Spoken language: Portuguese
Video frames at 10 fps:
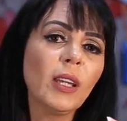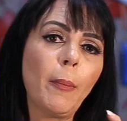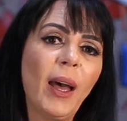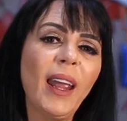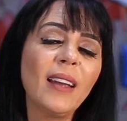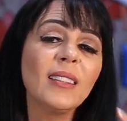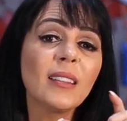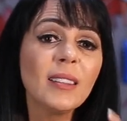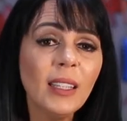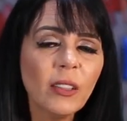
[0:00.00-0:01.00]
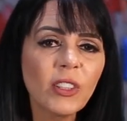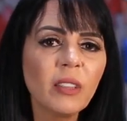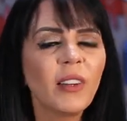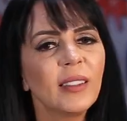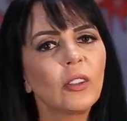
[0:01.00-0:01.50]
que aparece assim que
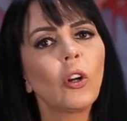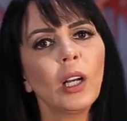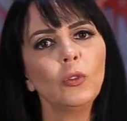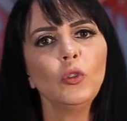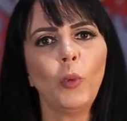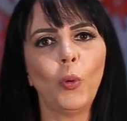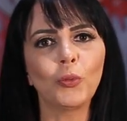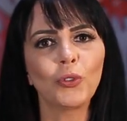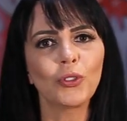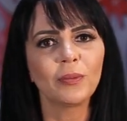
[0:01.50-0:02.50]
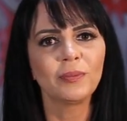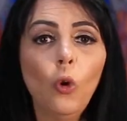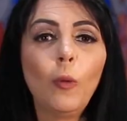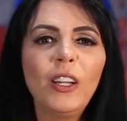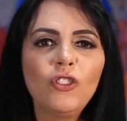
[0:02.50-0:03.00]
você faz a troca dos pontos.
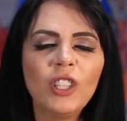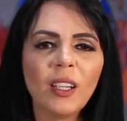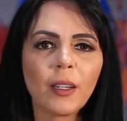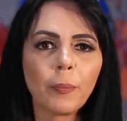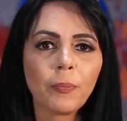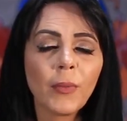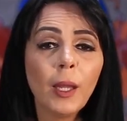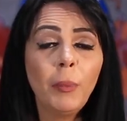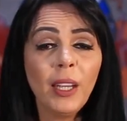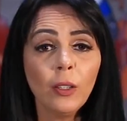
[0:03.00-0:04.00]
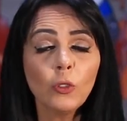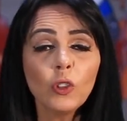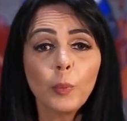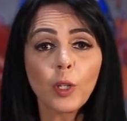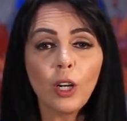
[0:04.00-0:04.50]
Uma dica:
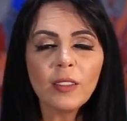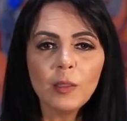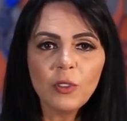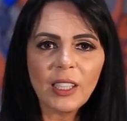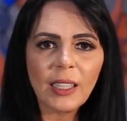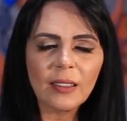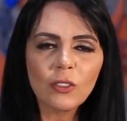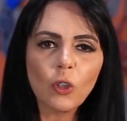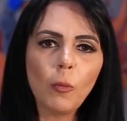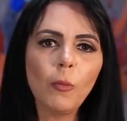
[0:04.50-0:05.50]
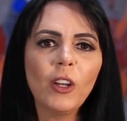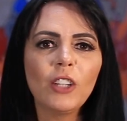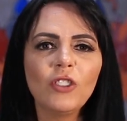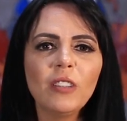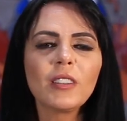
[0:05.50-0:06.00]
Períodos próximos a datas
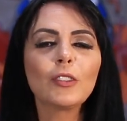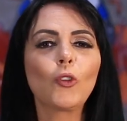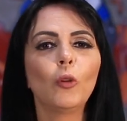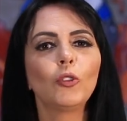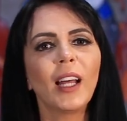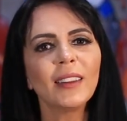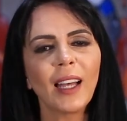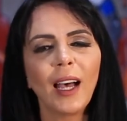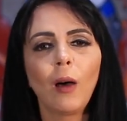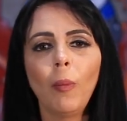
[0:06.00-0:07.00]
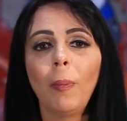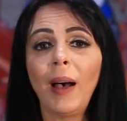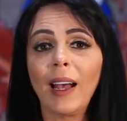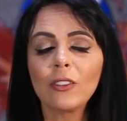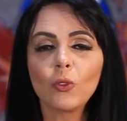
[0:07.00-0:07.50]
comemorativas como Natal,
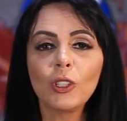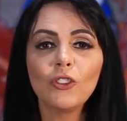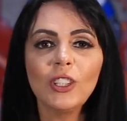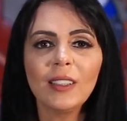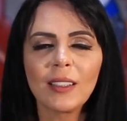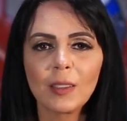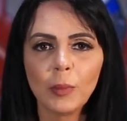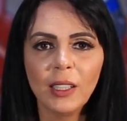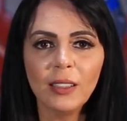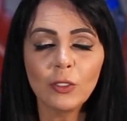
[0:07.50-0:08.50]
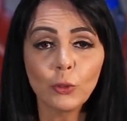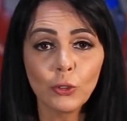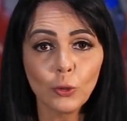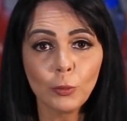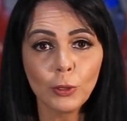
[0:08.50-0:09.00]
Páscoa, Dia das Mães
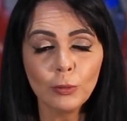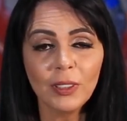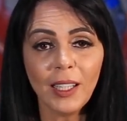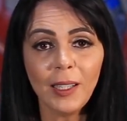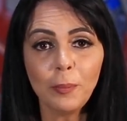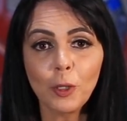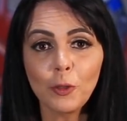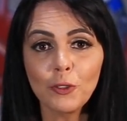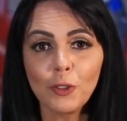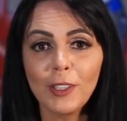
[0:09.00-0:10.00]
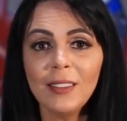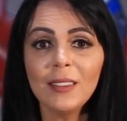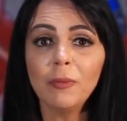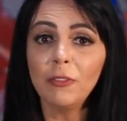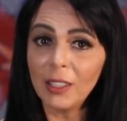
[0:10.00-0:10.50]
costumam ter
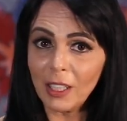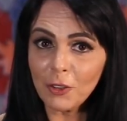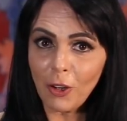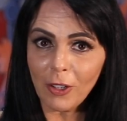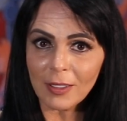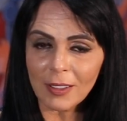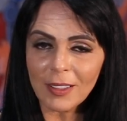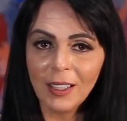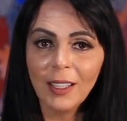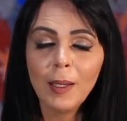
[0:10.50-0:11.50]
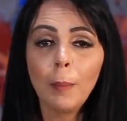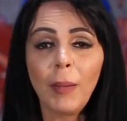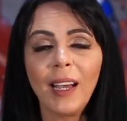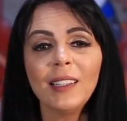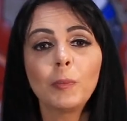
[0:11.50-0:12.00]
promoções vantajosas,
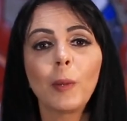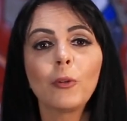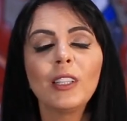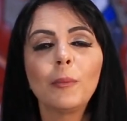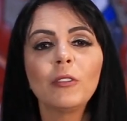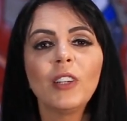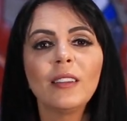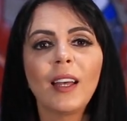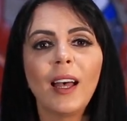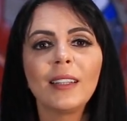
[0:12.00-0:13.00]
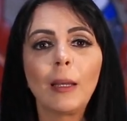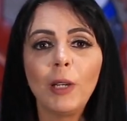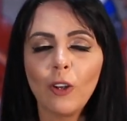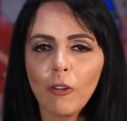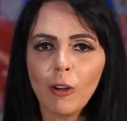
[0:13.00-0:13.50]
mas para poder aproveitar da
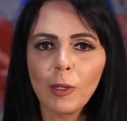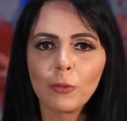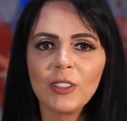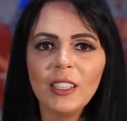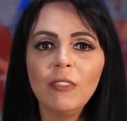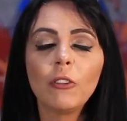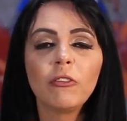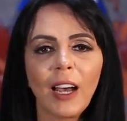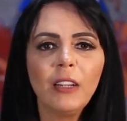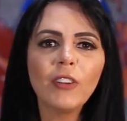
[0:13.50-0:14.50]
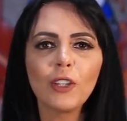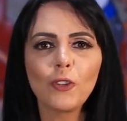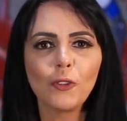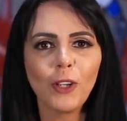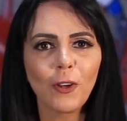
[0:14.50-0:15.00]
melhor forma possível, vale ficar de
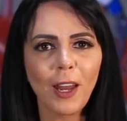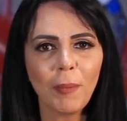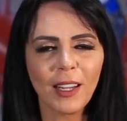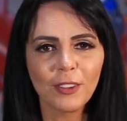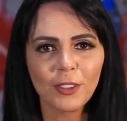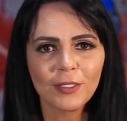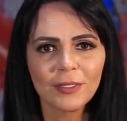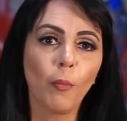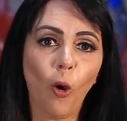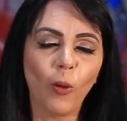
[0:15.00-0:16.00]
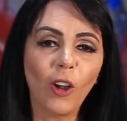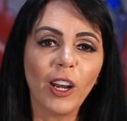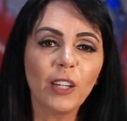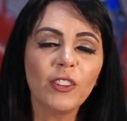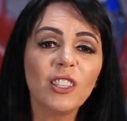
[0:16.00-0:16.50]
olho no regulamento. Bom,
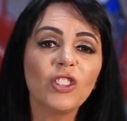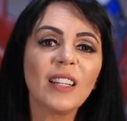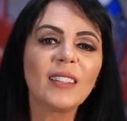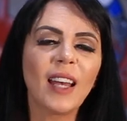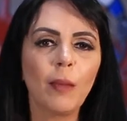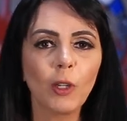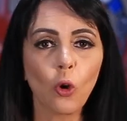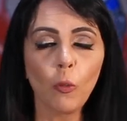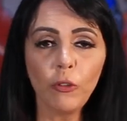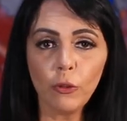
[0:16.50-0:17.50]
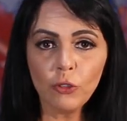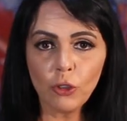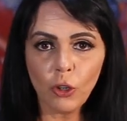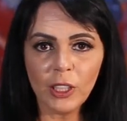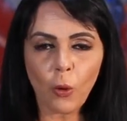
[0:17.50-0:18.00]
agora que você já sabe como
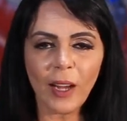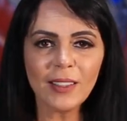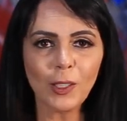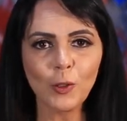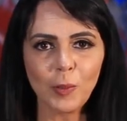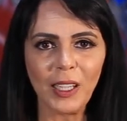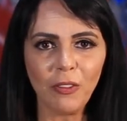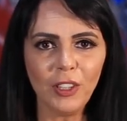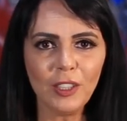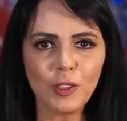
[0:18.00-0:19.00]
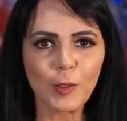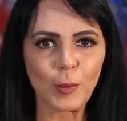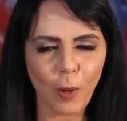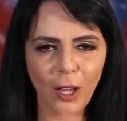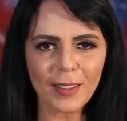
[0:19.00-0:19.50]
funciona e quais são os benefícios,
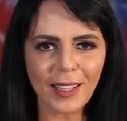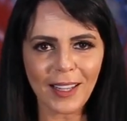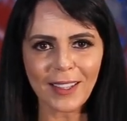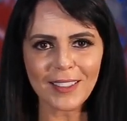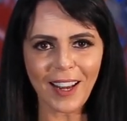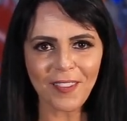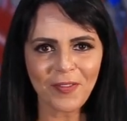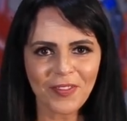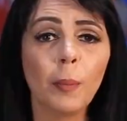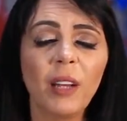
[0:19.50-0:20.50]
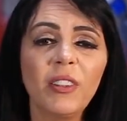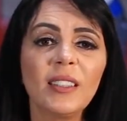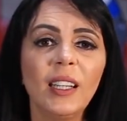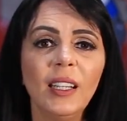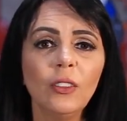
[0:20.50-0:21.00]
bora se cadastrar? Para
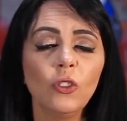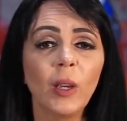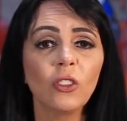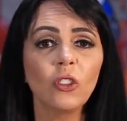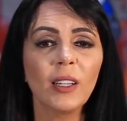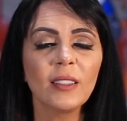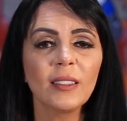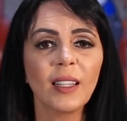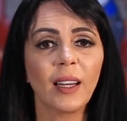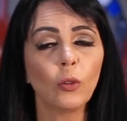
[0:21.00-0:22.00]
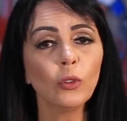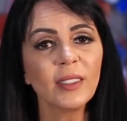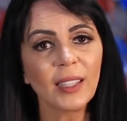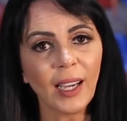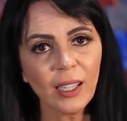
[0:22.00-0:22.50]
fazer isso, é só acessar o
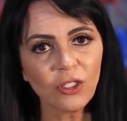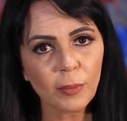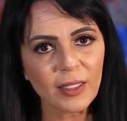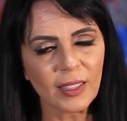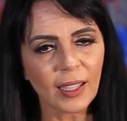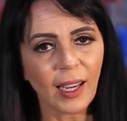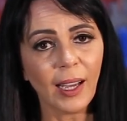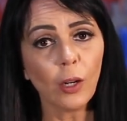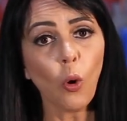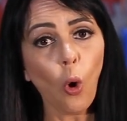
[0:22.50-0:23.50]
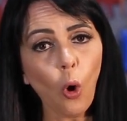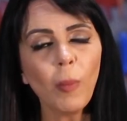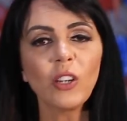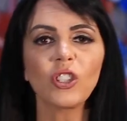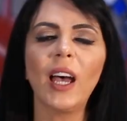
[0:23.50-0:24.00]
site da Mastercard ou
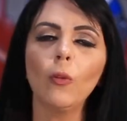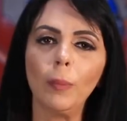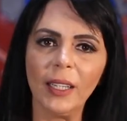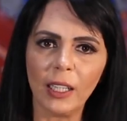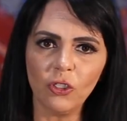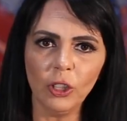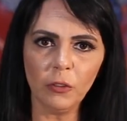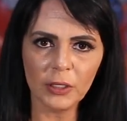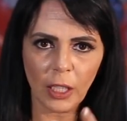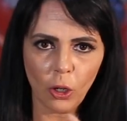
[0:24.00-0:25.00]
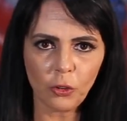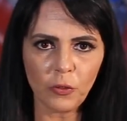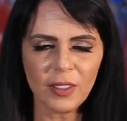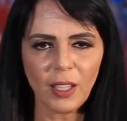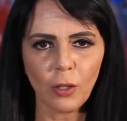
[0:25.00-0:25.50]
baixar o aplicativo na loja
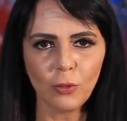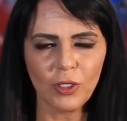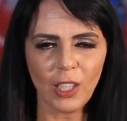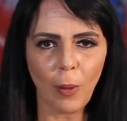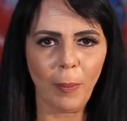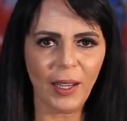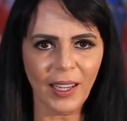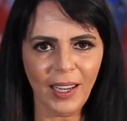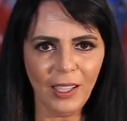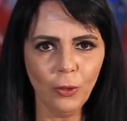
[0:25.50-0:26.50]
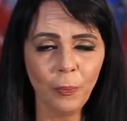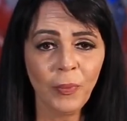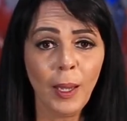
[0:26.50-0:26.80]
oficial do seu aparelho,